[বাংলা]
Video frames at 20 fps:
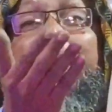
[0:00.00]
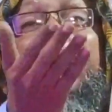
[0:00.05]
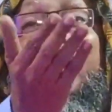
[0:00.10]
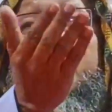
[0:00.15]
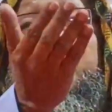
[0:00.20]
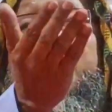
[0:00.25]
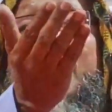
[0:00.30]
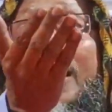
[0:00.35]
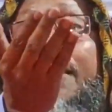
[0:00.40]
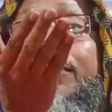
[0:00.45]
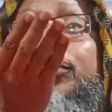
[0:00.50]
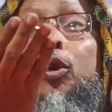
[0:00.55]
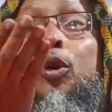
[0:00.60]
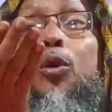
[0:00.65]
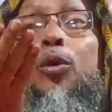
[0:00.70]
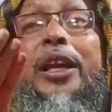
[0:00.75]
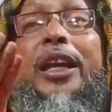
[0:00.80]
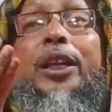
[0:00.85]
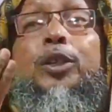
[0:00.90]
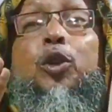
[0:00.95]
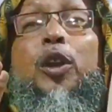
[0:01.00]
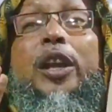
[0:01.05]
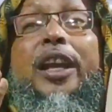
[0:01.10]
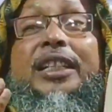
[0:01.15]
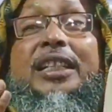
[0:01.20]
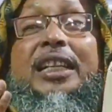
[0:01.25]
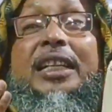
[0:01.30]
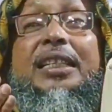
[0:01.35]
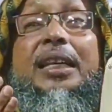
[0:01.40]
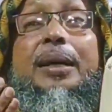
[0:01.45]
মেয়ের বাপ দৌড়িয়ে চলে
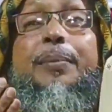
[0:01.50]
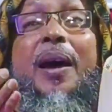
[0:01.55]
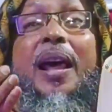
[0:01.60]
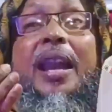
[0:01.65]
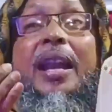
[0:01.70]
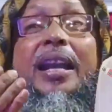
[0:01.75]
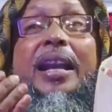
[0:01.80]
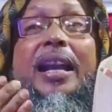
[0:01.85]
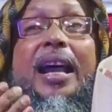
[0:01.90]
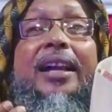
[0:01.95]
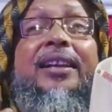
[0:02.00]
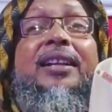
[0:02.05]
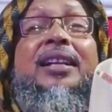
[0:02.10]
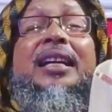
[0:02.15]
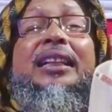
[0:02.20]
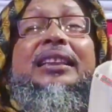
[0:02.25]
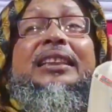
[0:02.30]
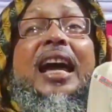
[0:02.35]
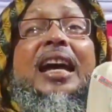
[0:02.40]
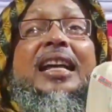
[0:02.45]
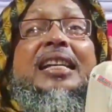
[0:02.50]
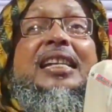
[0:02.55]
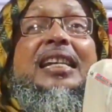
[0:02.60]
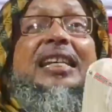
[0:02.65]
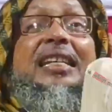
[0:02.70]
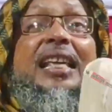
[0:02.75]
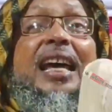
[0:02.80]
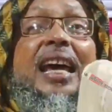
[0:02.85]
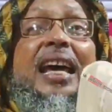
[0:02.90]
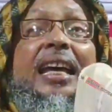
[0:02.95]
এসেছে বারেন্ডায়
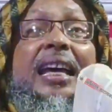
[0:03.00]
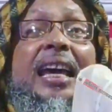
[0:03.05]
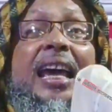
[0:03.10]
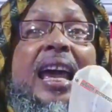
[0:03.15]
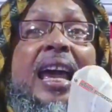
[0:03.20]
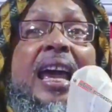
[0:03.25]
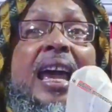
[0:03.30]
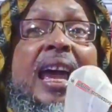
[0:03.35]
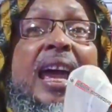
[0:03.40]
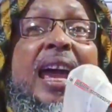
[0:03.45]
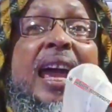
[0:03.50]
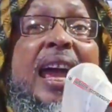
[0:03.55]
তাকিয়ে দেখে